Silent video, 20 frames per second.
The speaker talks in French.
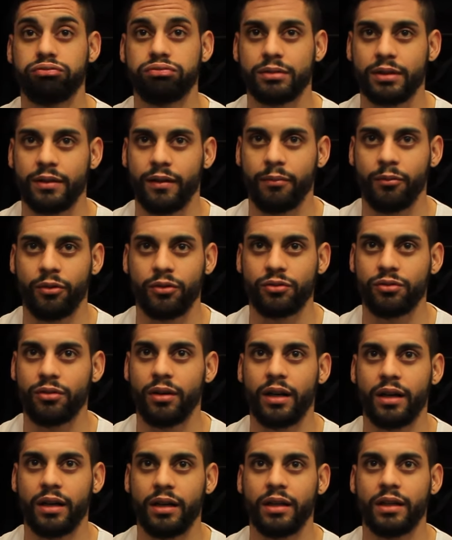sera vraiment
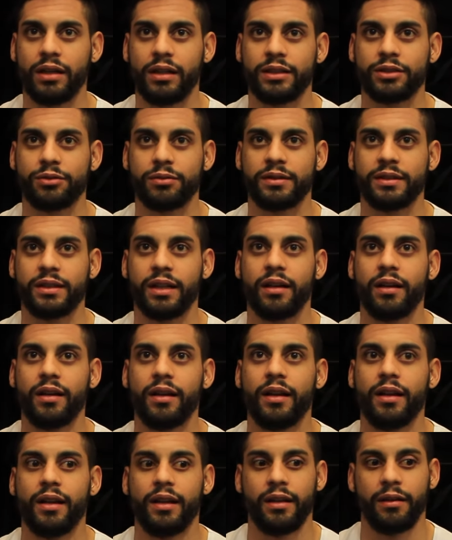dur à choisir.
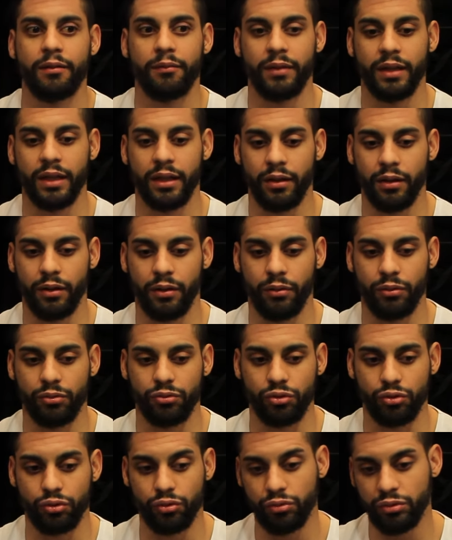Mais euh, donc
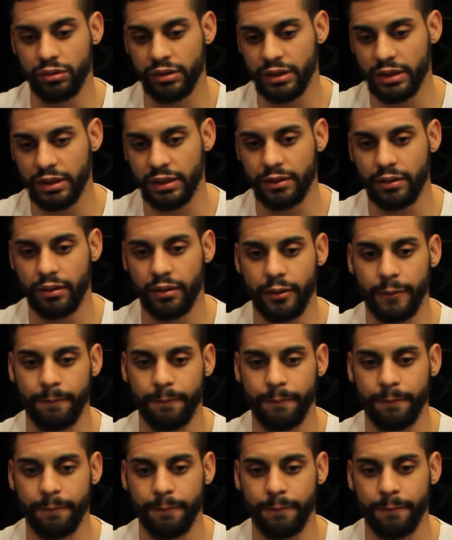du coup, si